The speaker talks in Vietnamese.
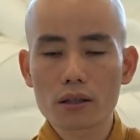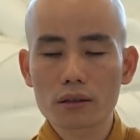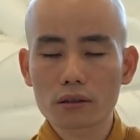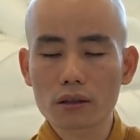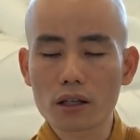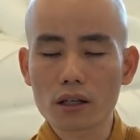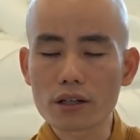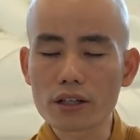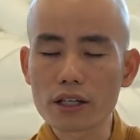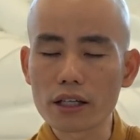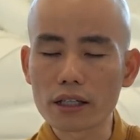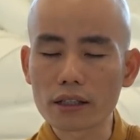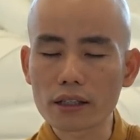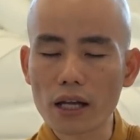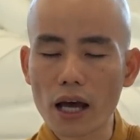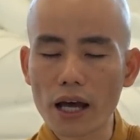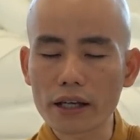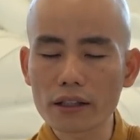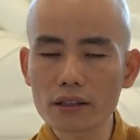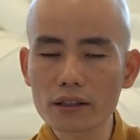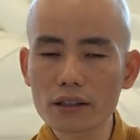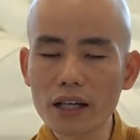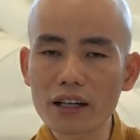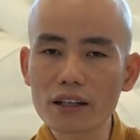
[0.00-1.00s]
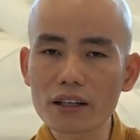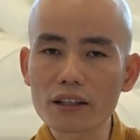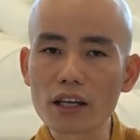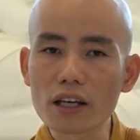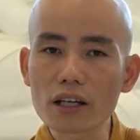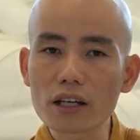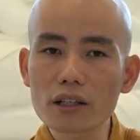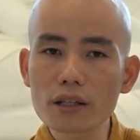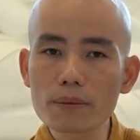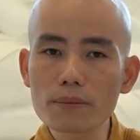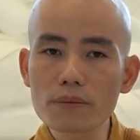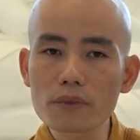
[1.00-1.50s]
thời hiện đại thức ăn dễ
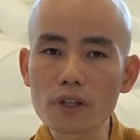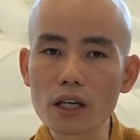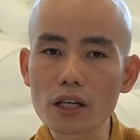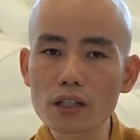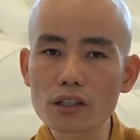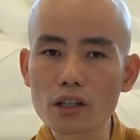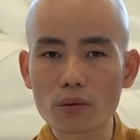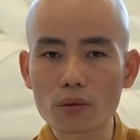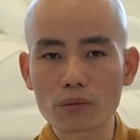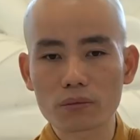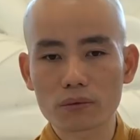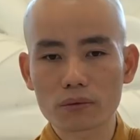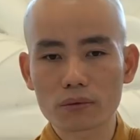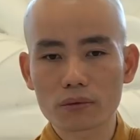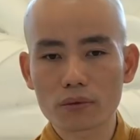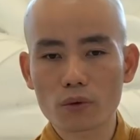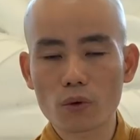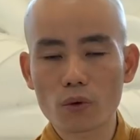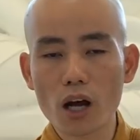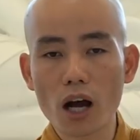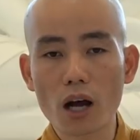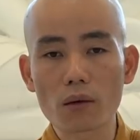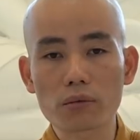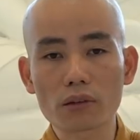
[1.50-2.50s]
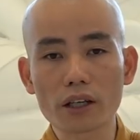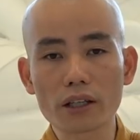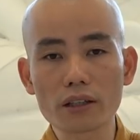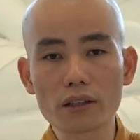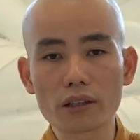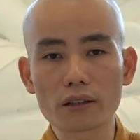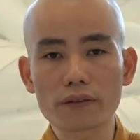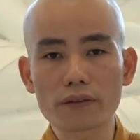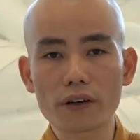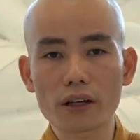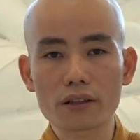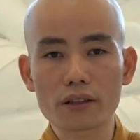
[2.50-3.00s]
kiếm dễ trồng, khoa học kỹ
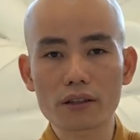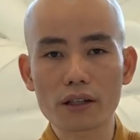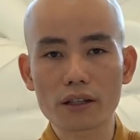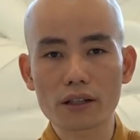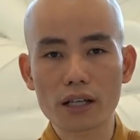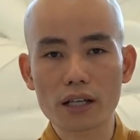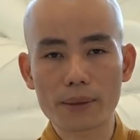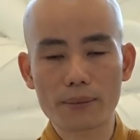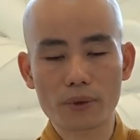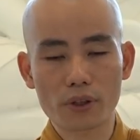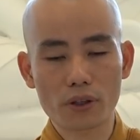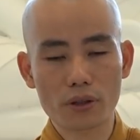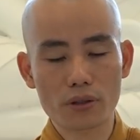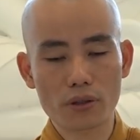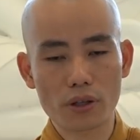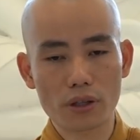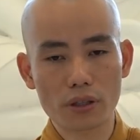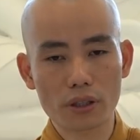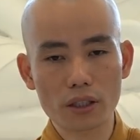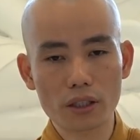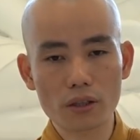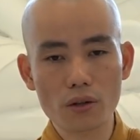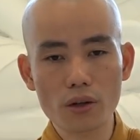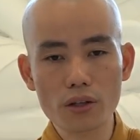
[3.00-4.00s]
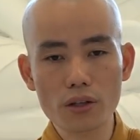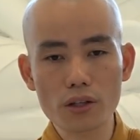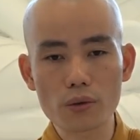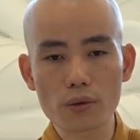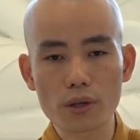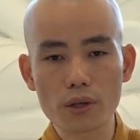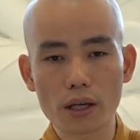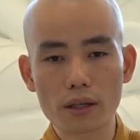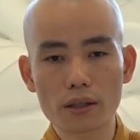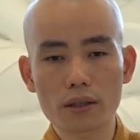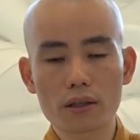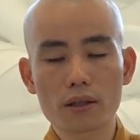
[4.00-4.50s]
thuật phát triển làm gì có chuyện chết đói nhiều
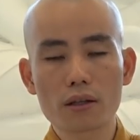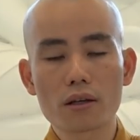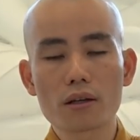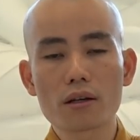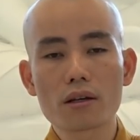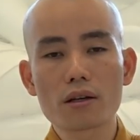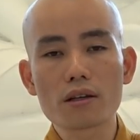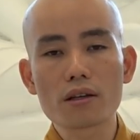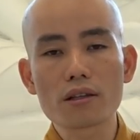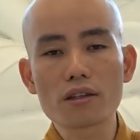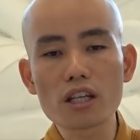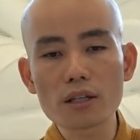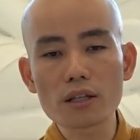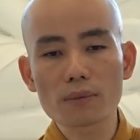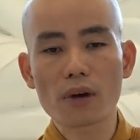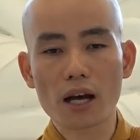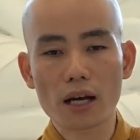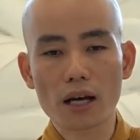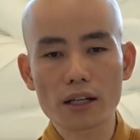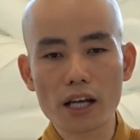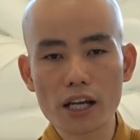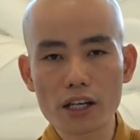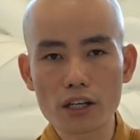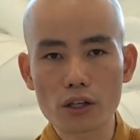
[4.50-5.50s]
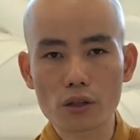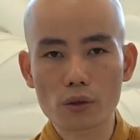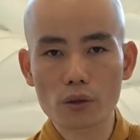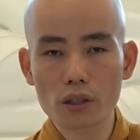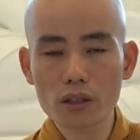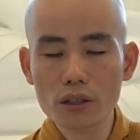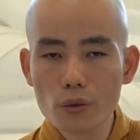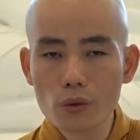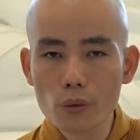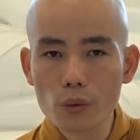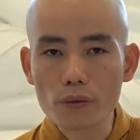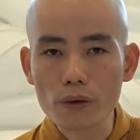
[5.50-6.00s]
vậy. Nhưng mà ở đây này
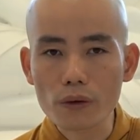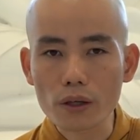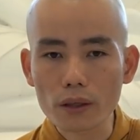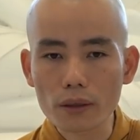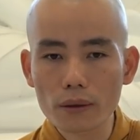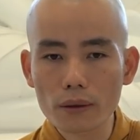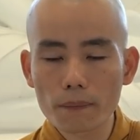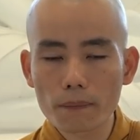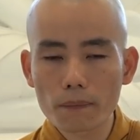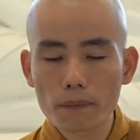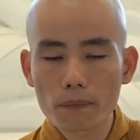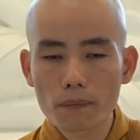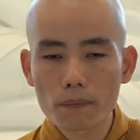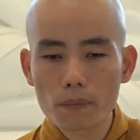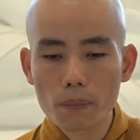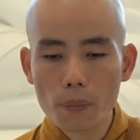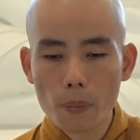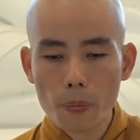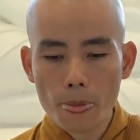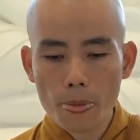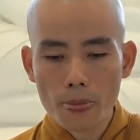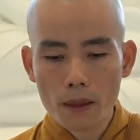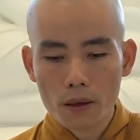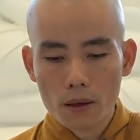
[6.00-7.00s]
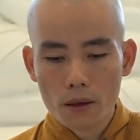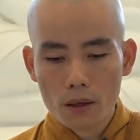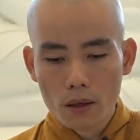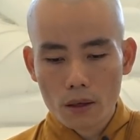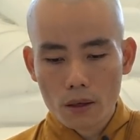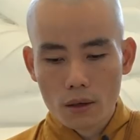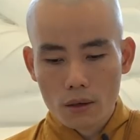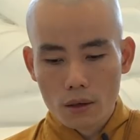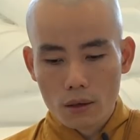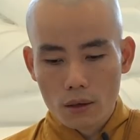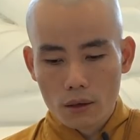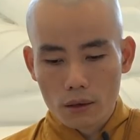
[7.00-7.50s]
kính thưa quý vị,
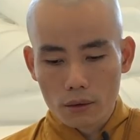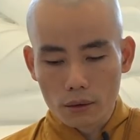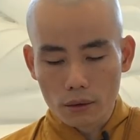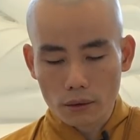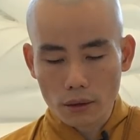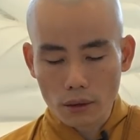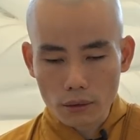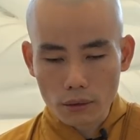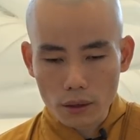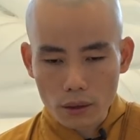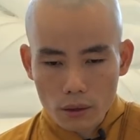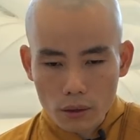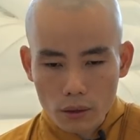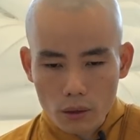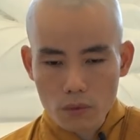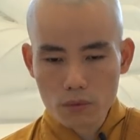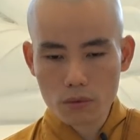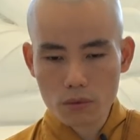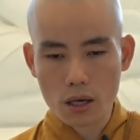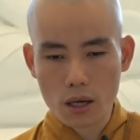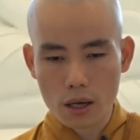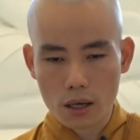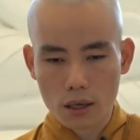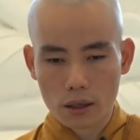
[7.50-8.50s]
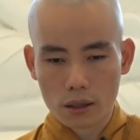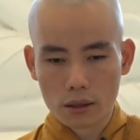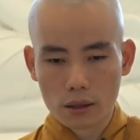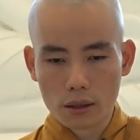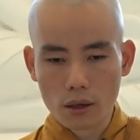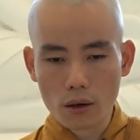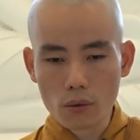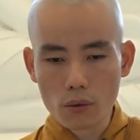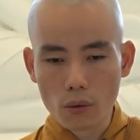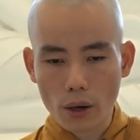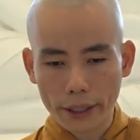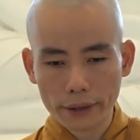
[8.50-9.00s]
người ta nghiên cứu là
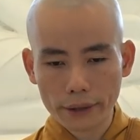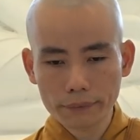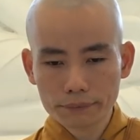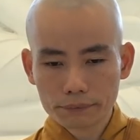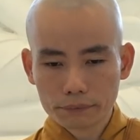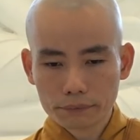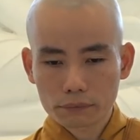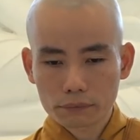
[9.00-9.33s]
có khoảng